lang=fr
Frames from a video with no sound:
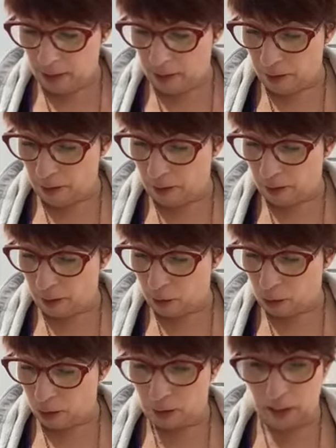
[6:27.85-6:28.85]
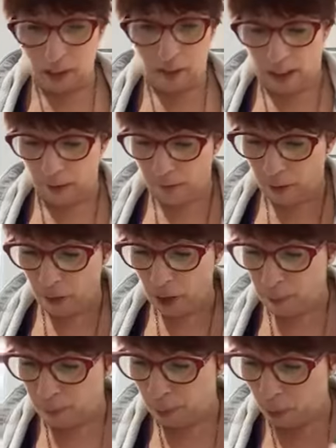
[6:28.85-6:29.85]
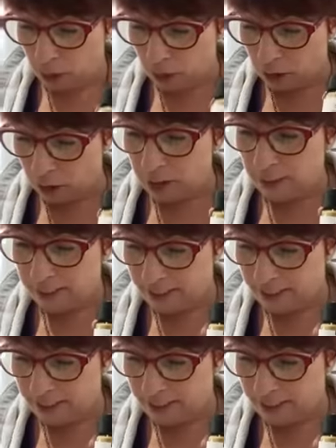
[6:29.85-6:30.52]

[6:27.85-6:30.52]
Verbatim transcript: Euh, dans le fond, le pot de ça